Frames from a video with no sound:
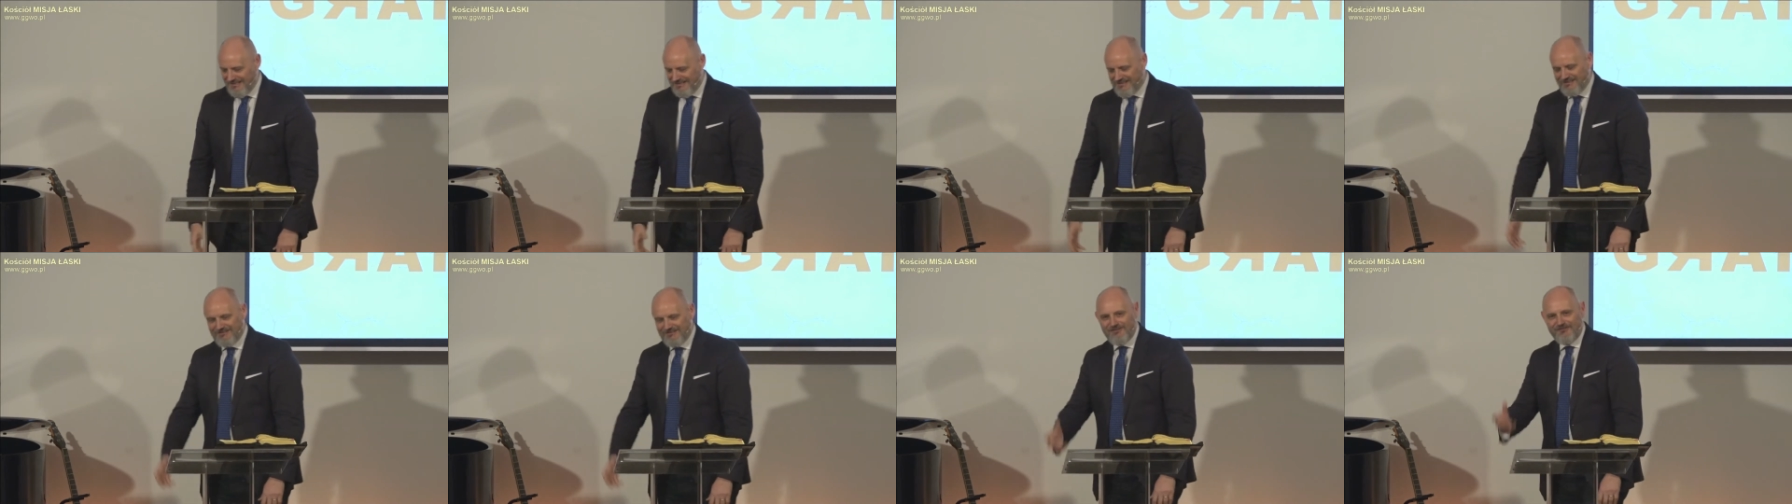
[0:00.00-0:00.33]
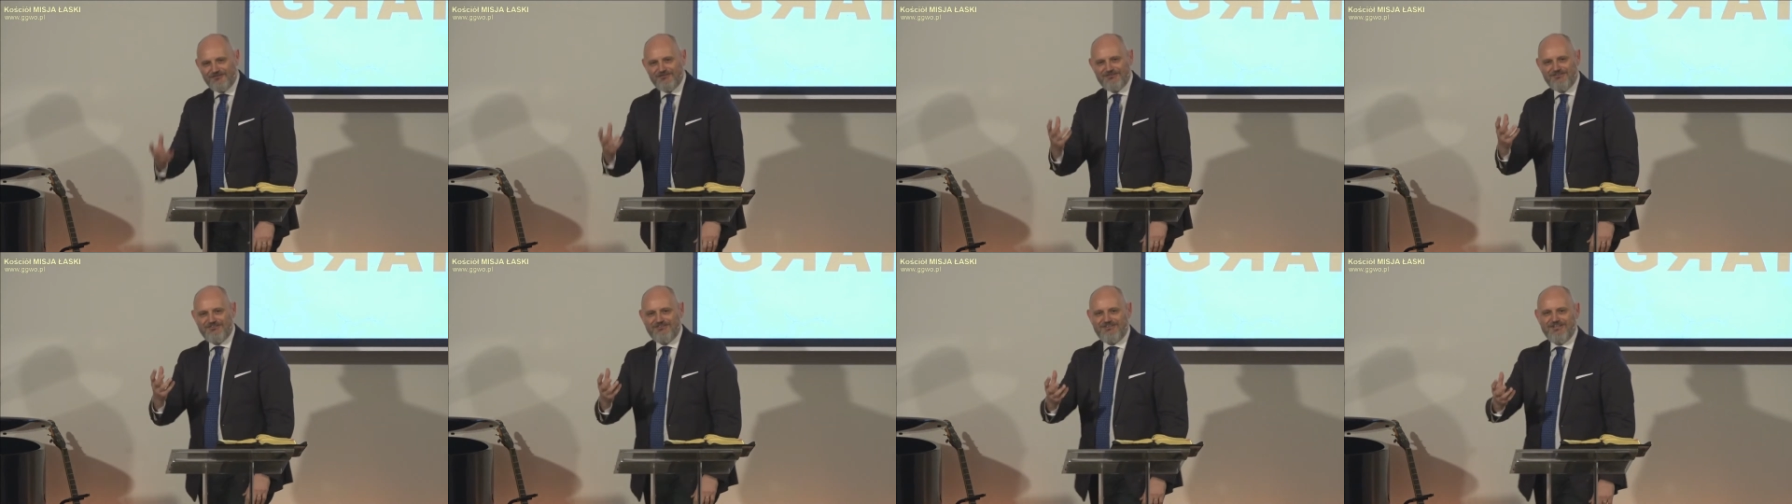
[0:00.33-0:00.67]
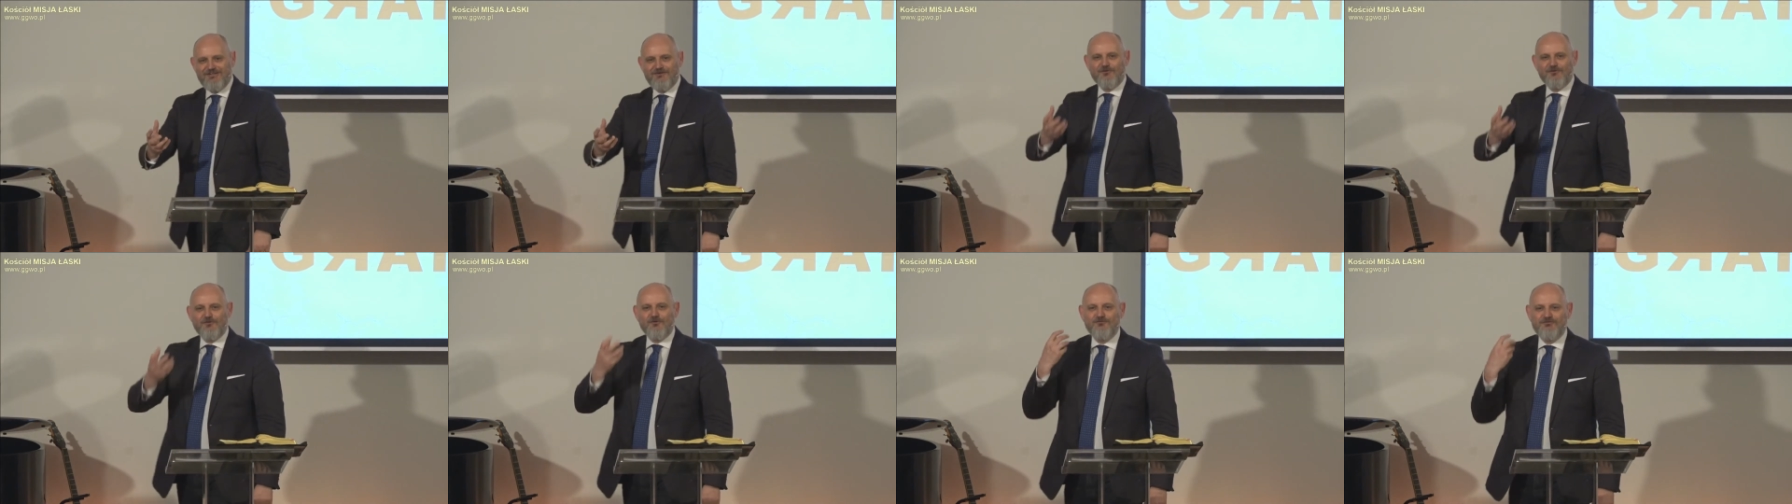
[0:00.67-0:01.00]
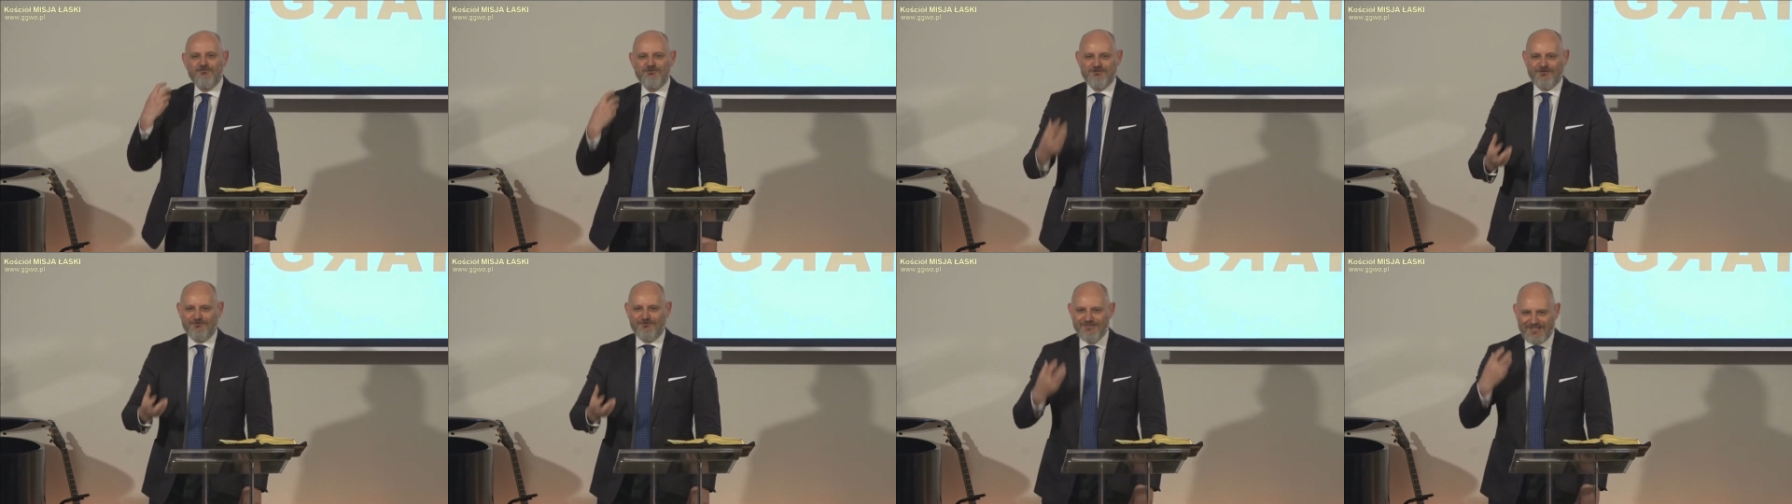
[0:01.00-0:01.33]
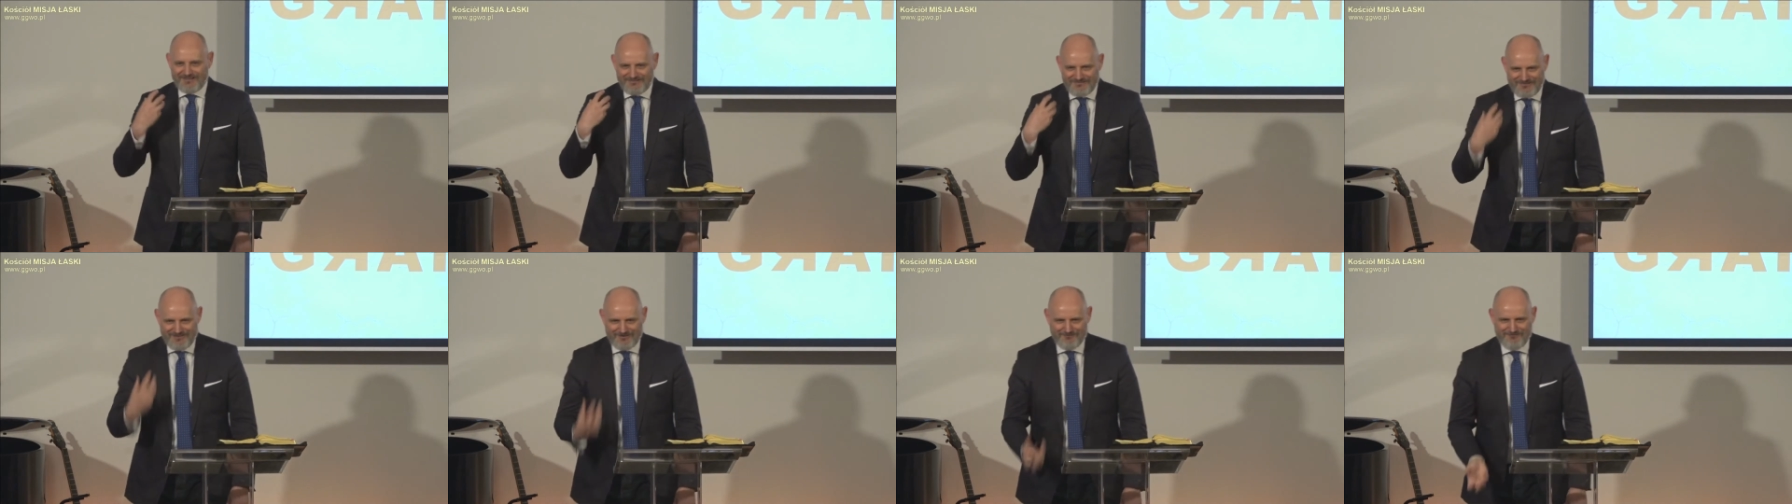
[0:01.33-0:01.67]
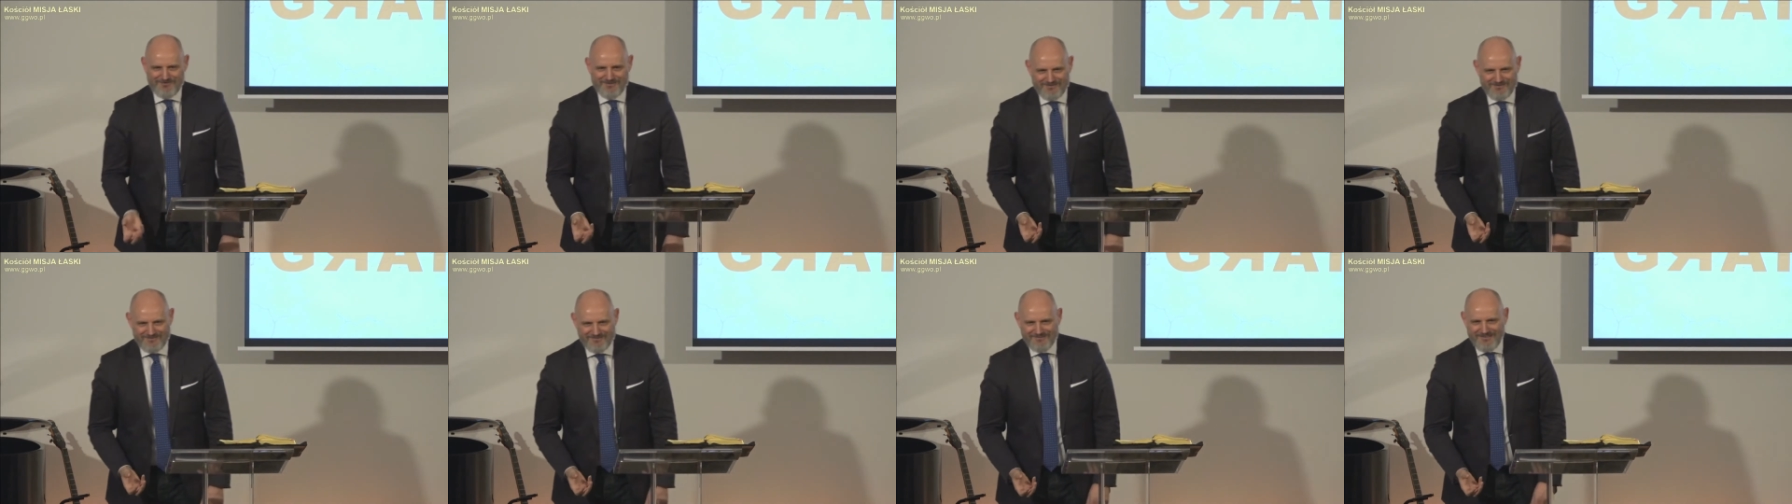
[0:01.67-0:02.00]
ktoś się uwziął na
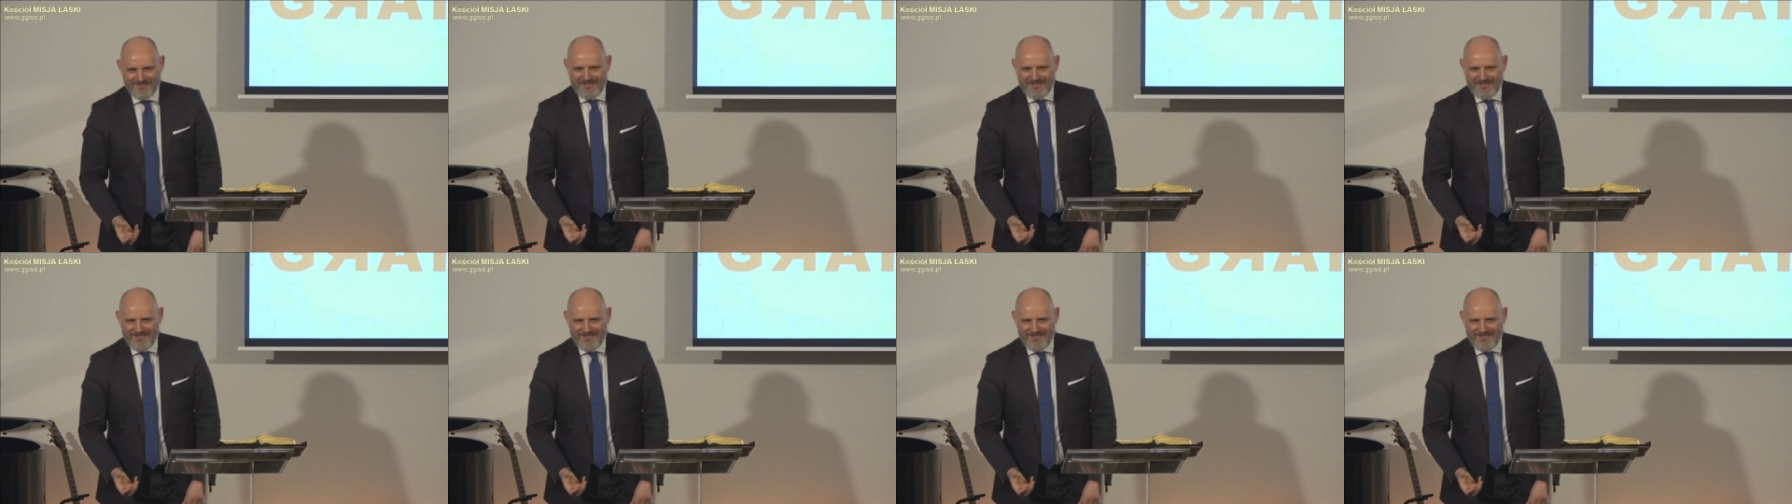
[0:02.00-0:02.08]
ciebie